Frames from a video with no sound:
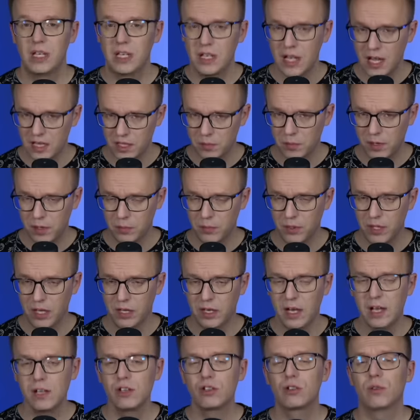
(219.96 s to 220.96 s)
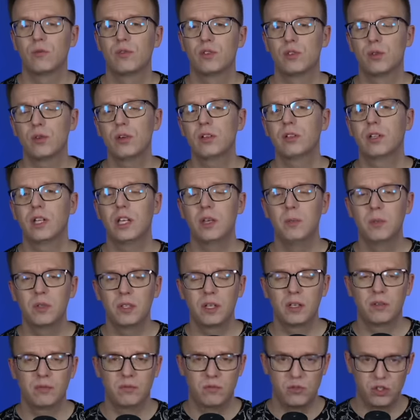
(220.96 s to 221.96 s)
И надо предполагать, что все это
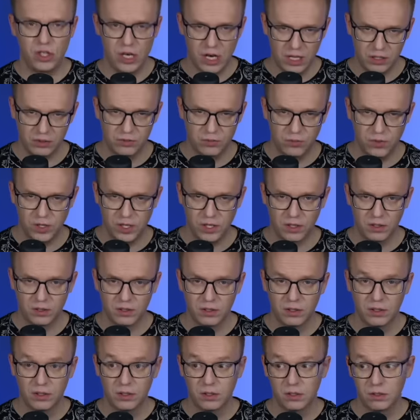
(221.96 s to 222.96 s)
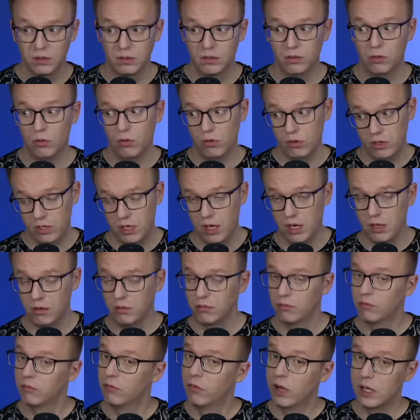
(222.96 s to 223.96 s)
именно child-free.
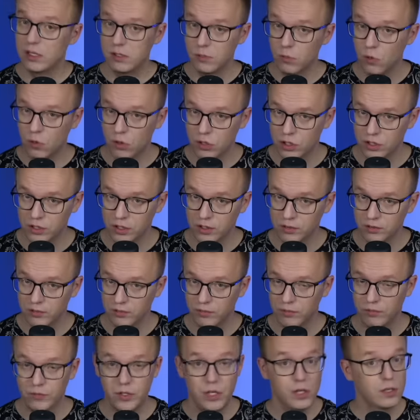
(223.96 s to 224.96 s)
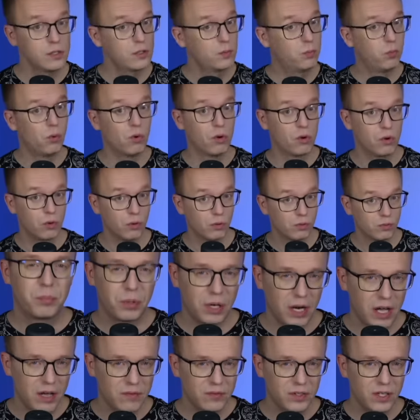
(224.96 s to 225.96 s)
Окей, возможно. Не спорю.
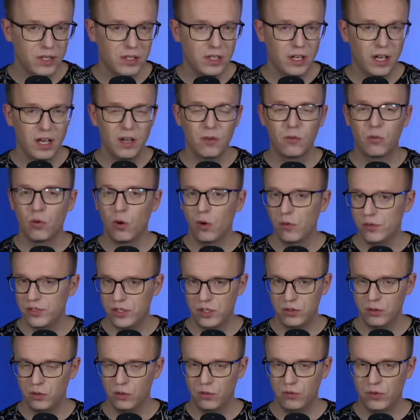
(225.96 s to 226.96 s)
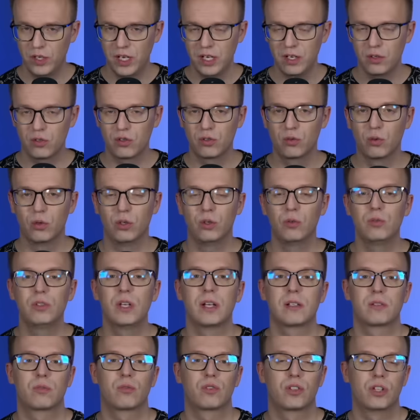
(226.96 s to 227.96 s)
Правда, я вовсе не уверен, что люди,
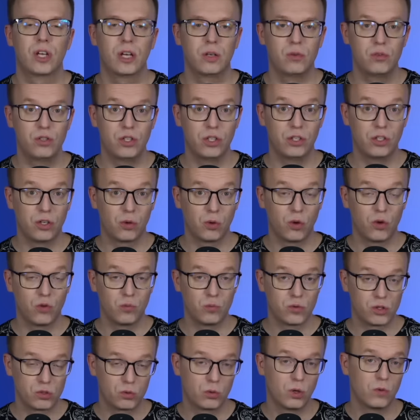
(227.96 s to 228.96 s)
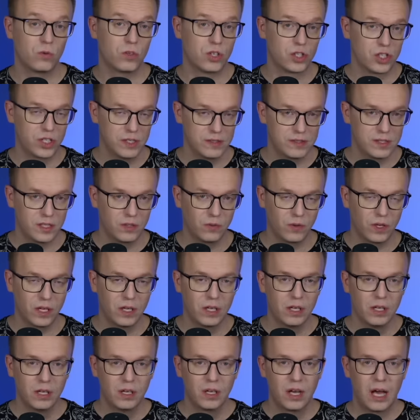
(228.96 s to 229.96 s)
осуждающие героев мужского и женского,
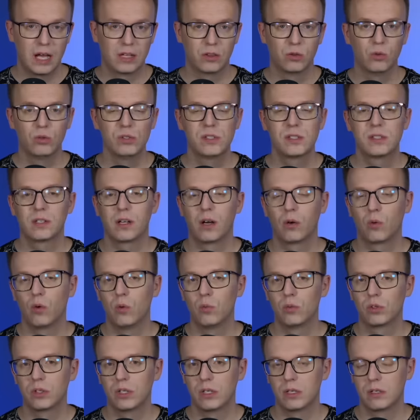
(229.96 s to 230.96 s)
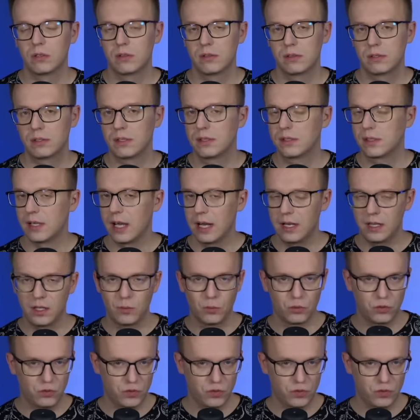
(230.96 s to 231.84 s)
относятся к какому-то социальному